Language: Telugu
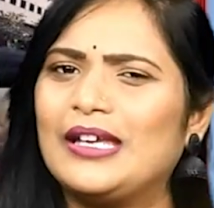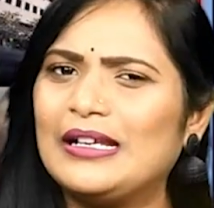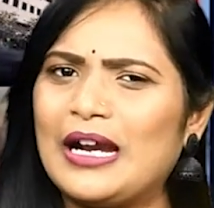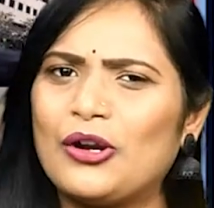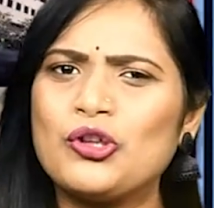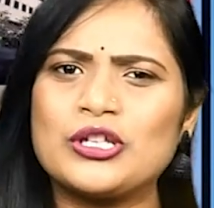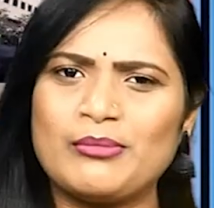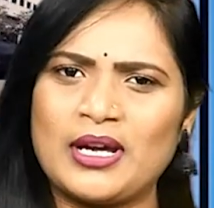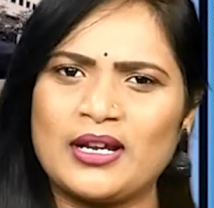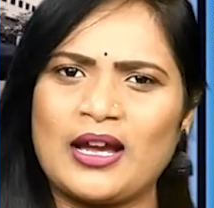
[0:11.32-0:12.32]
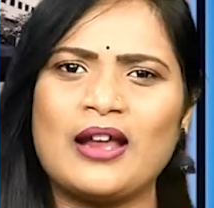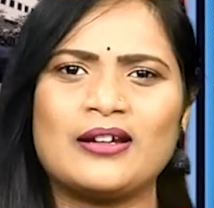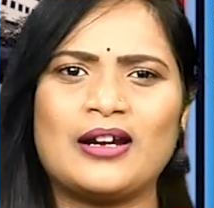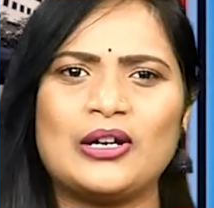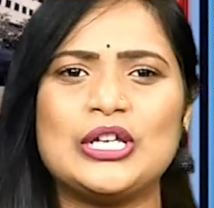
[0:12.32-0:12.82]
ఏనాడో జమానా
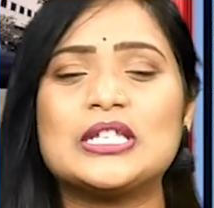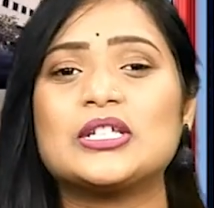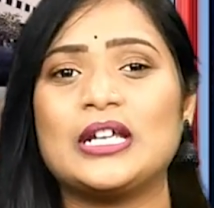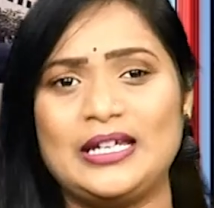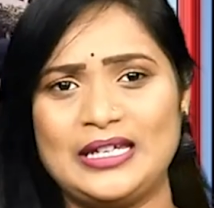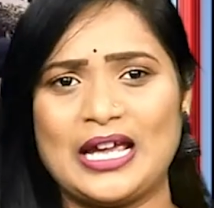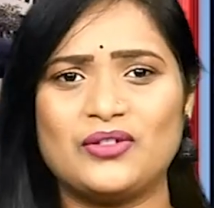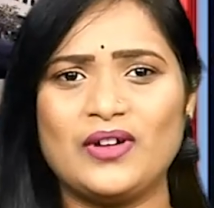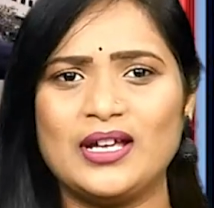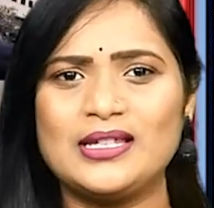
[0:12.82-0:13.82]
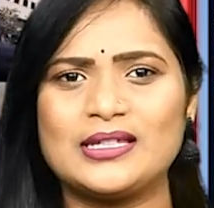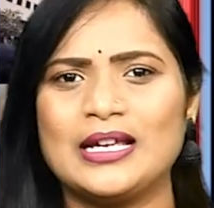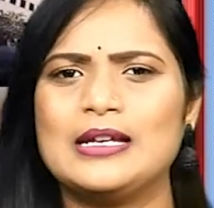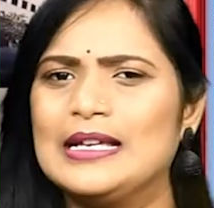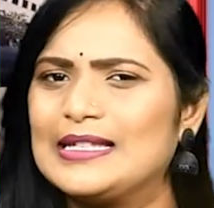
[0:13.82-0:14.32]
కాలం నాడు ఇచ్చిన ఈ అడ్వాన్స్
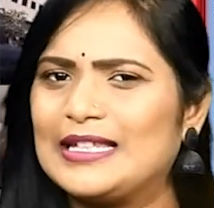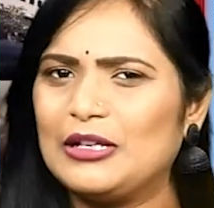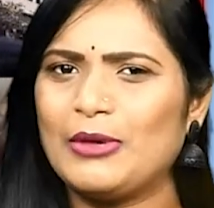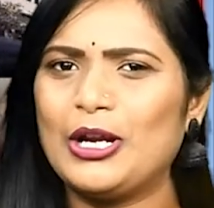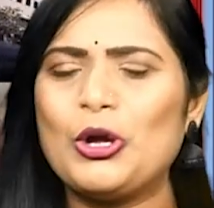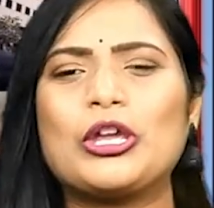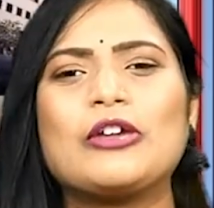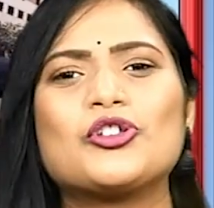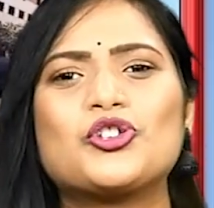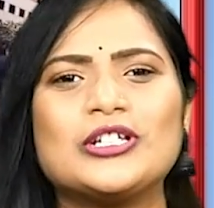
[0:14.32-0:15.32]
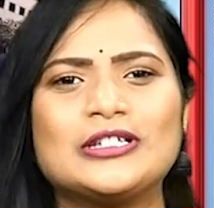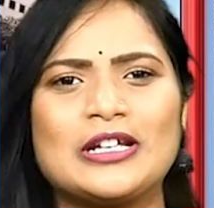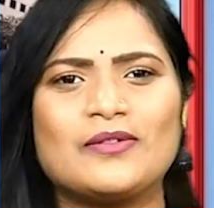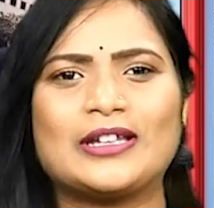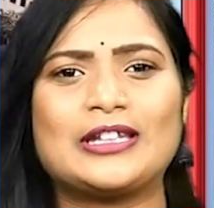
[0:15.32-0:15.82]
సినిమాల్లోకి వచ్చిన
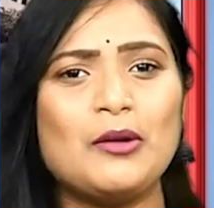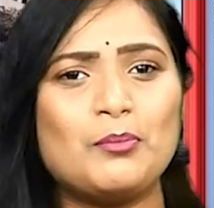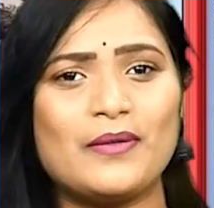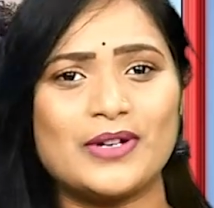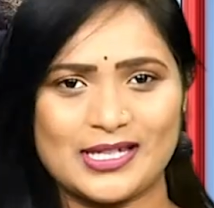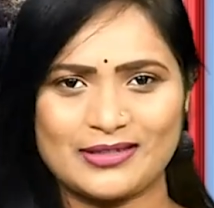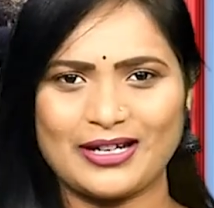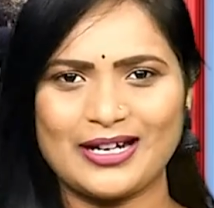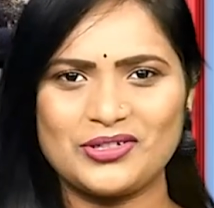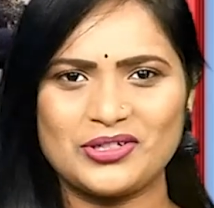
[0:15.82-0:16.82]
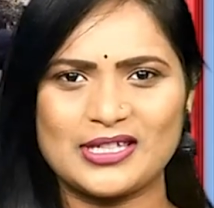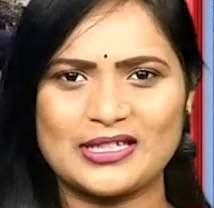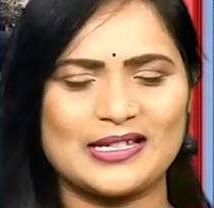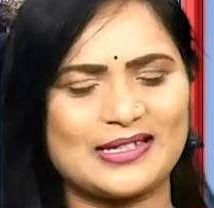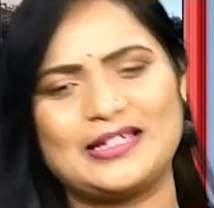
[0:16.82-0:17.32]
తర్వాత పవన్ స్టార్ట్
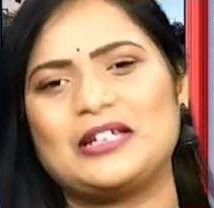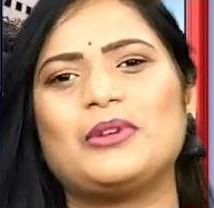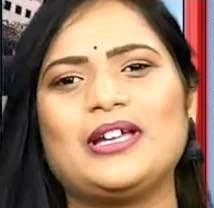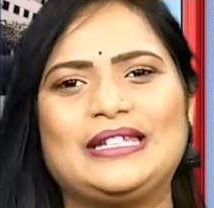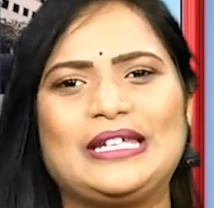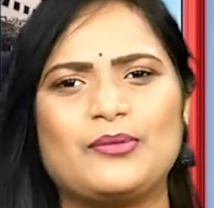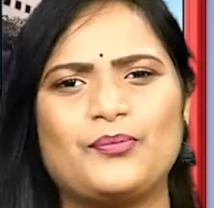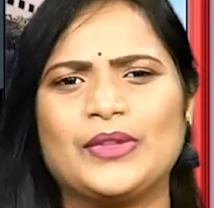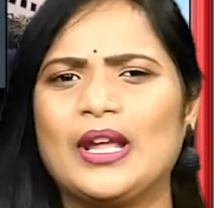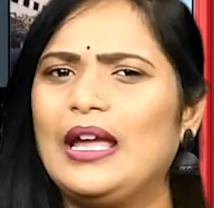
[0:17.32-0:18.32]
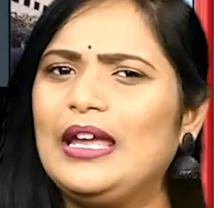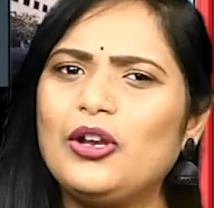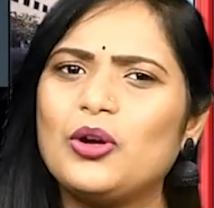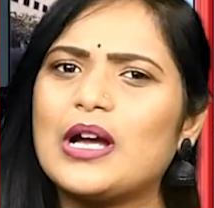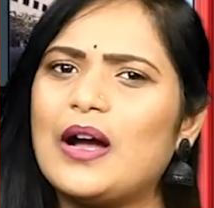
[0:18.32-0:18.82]
చేసిన సినిమా ఇది
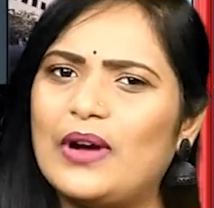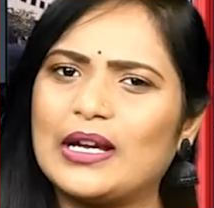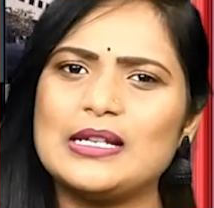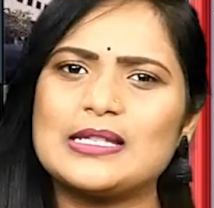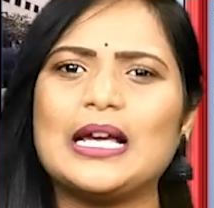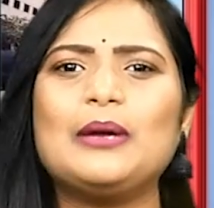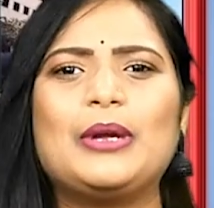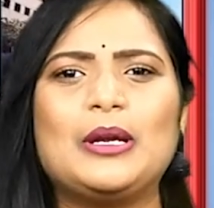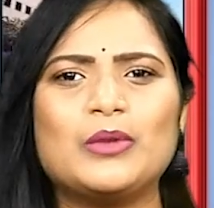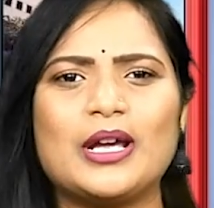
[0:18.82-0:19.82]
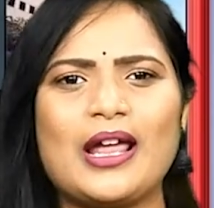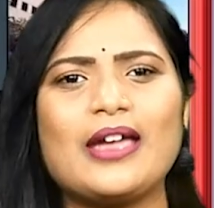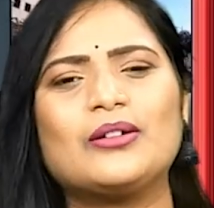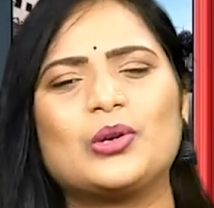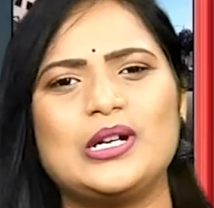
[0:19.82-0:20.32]
ఈలోగా వకీల్ సాబ్ భీమ్లా
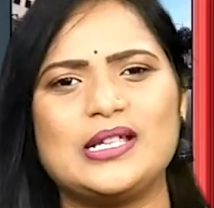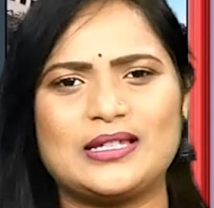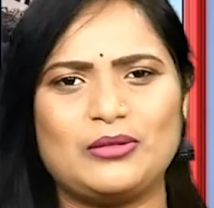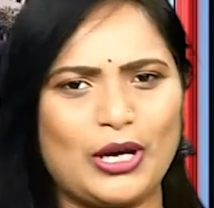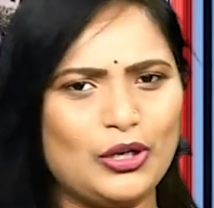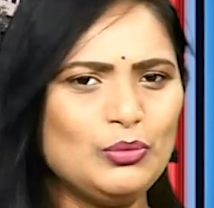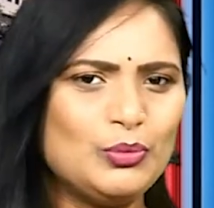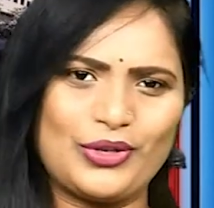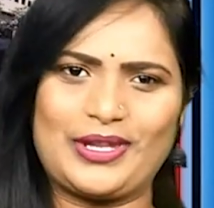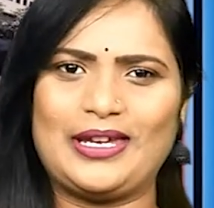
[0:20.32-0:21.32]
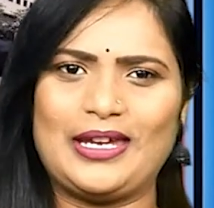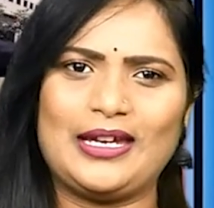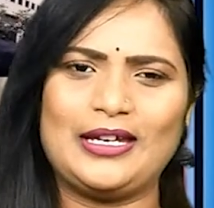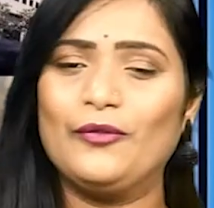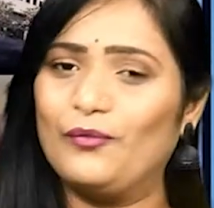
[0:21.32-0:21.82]
నాయక్ రెండు సినిమాలు
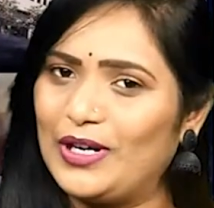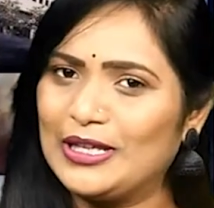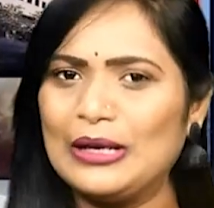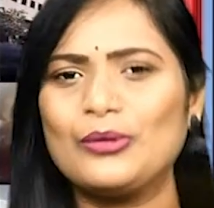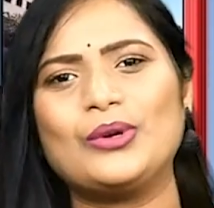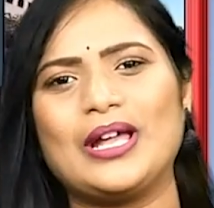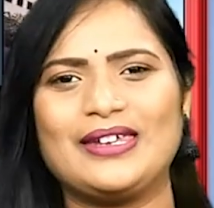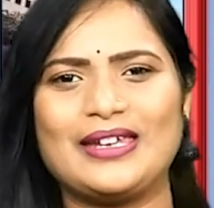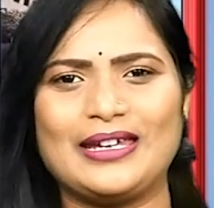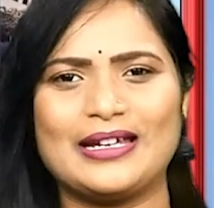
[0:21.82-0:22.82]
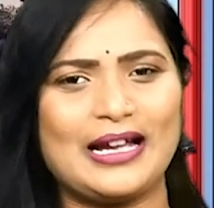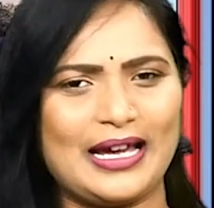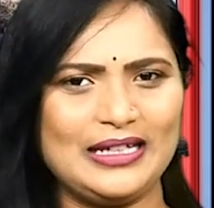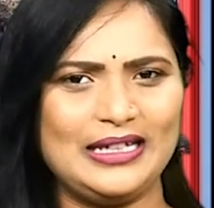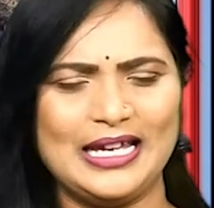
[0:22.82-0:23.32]
పూర్తయ్యాయి విడుదల కూడా అయ్యాయి
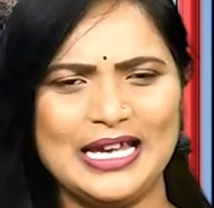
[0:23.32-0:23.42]
కానీ